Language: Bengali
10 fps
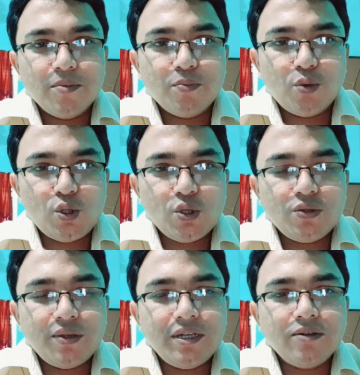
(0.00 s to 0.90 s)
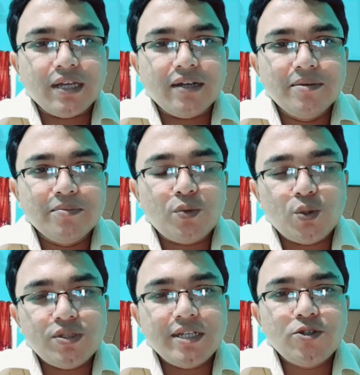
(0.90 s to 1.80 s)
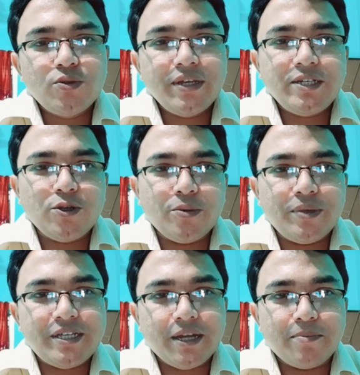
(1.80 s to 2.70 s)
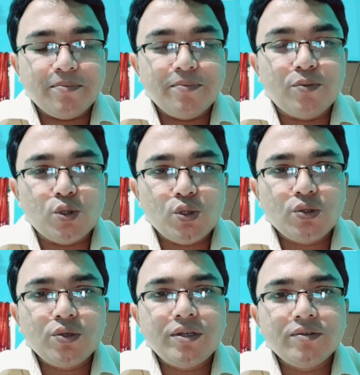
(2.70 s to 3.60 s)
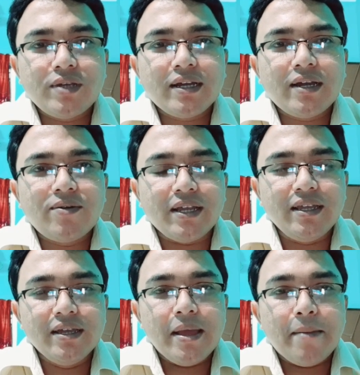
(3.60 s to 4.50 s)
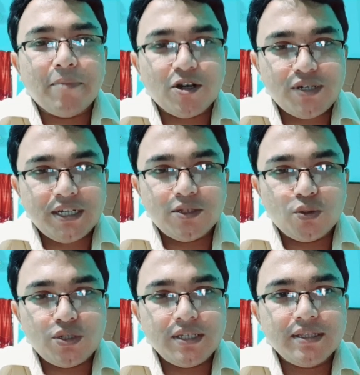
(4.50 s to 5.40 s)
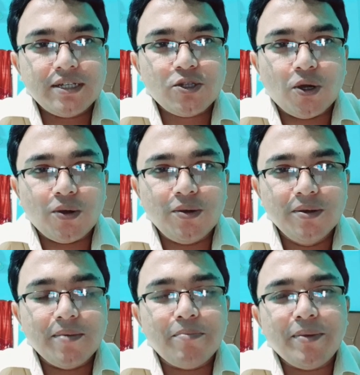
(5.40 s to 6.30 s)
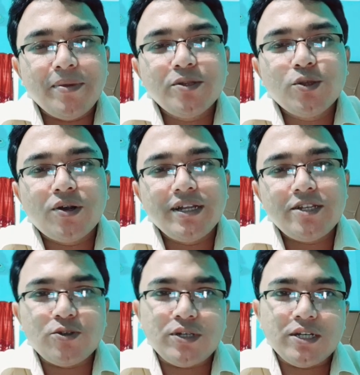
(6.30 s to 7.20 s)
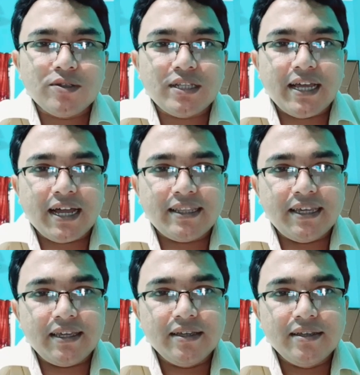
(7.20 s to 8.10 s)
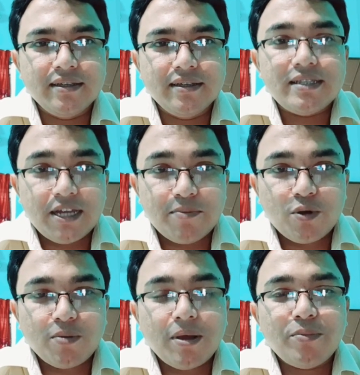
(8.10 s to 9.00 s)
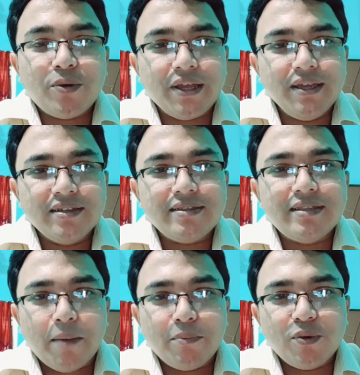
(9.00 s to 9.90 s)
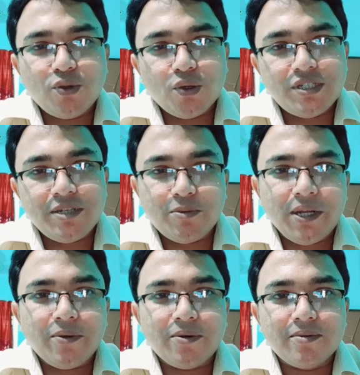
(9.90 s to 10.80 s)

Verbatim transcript: পুরুষত্বহীনতা পুরুষদের জন্য একটি অভিশাপ পুরুষত্বহীনতার কারণে মানসিক দুশ্চিন্তা সহ বিভিন্ন ধরনের জটিলতা দেখা দেয় যার প্রভাব পড়ে দাম্পত্য জীবনেও